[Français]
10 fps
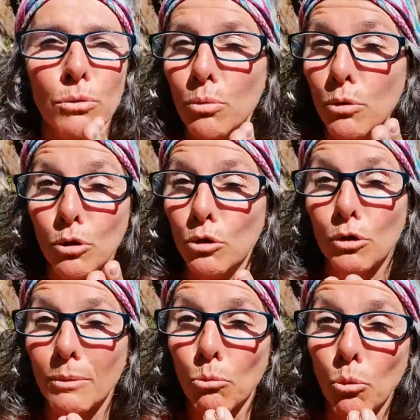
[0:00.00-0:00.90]

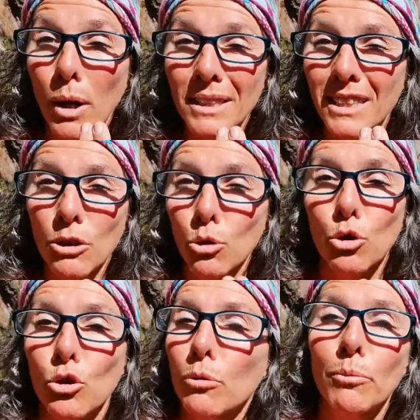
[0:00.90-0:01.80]
que, moi, c'est des choses
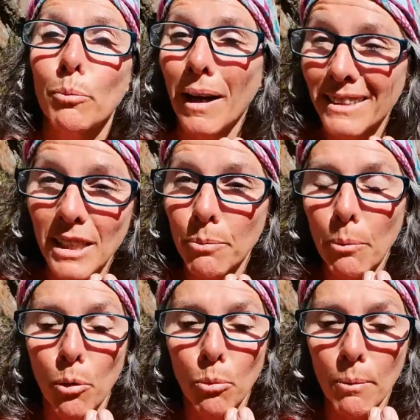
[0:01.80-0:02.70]
que je ne pratique pas
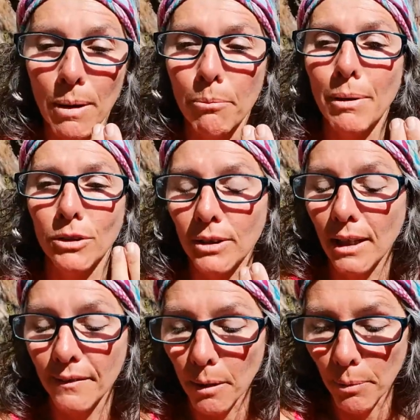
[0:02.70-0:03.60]
pour moi-même parce que c'est
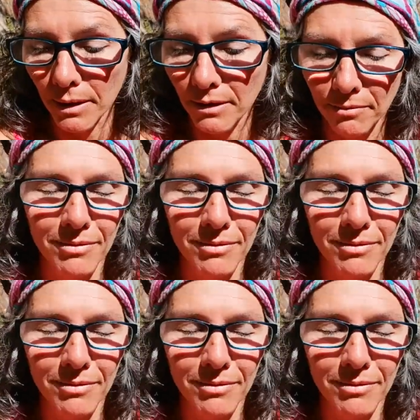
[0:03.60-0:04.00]
un impact